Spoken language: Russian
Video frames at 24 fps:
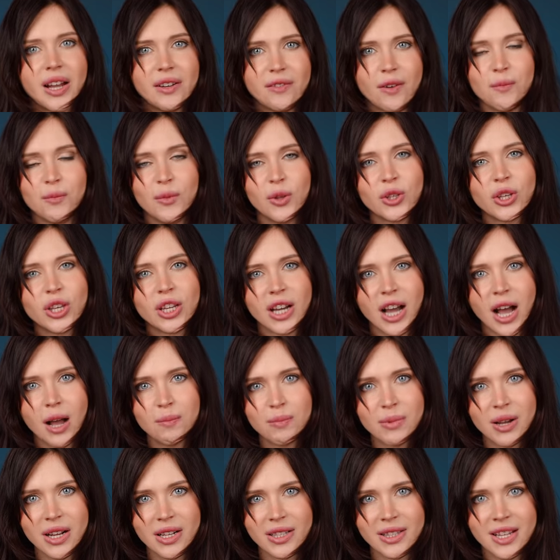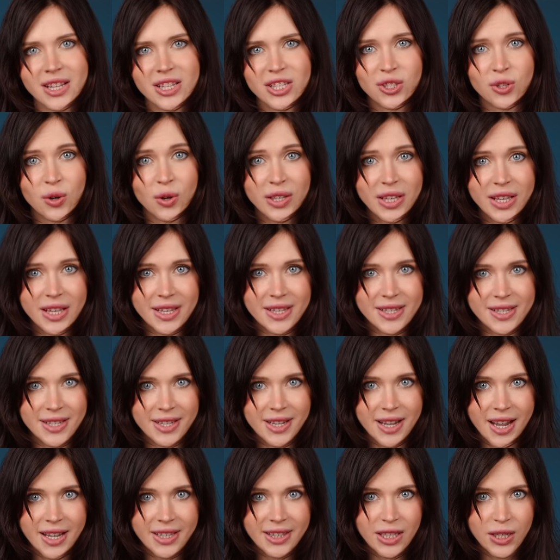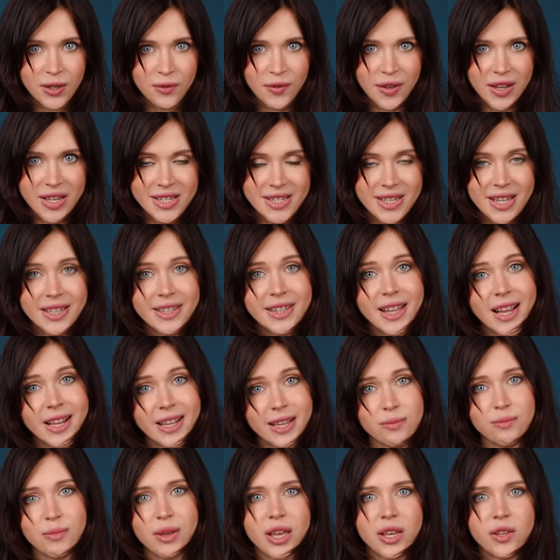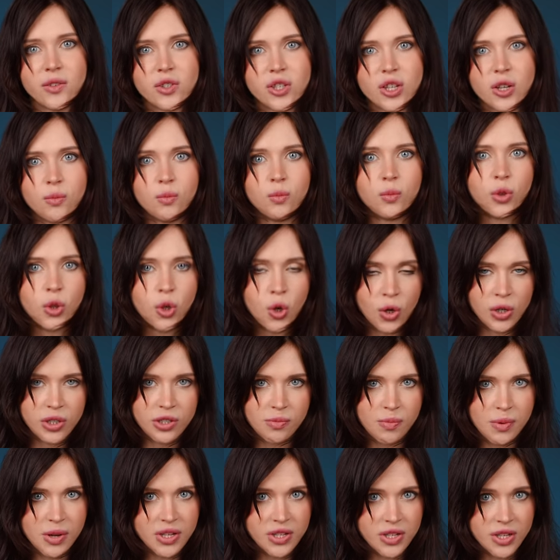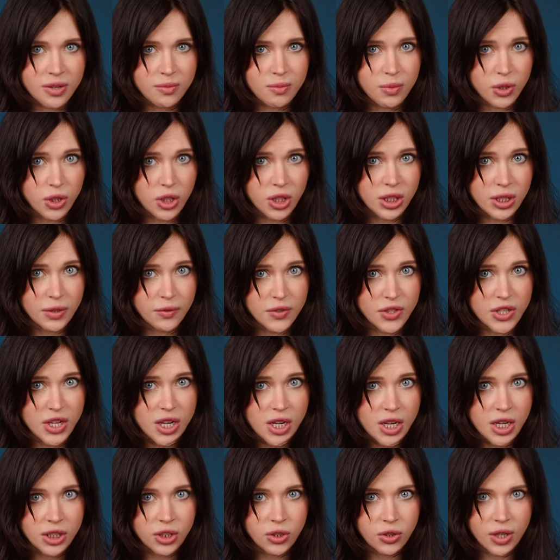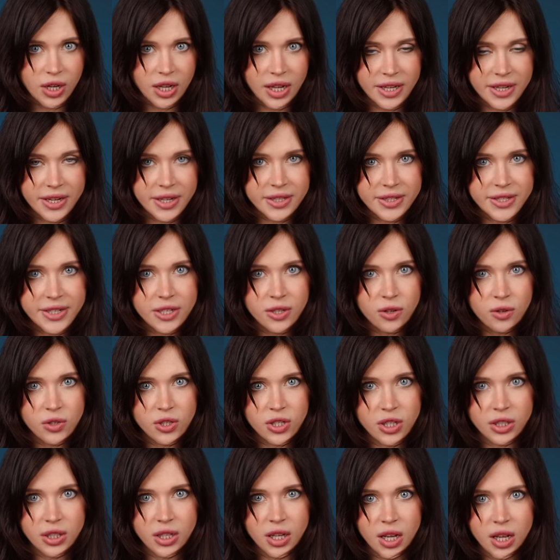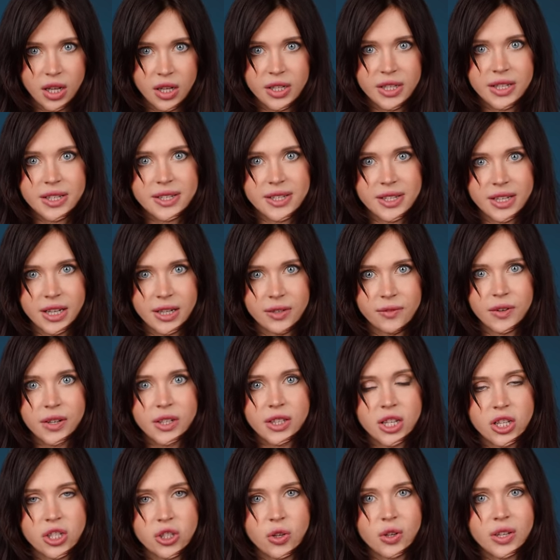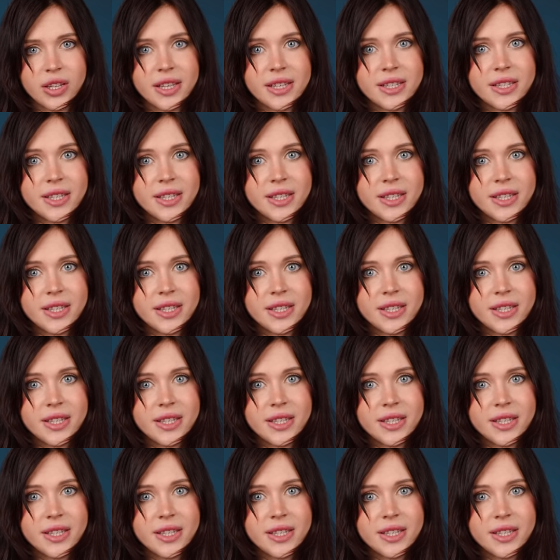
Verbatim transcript: Да, во многих апках настройки языка интерфейса и так имеются, но теперь заработают и в тех, которые ориентируются на языковые настройки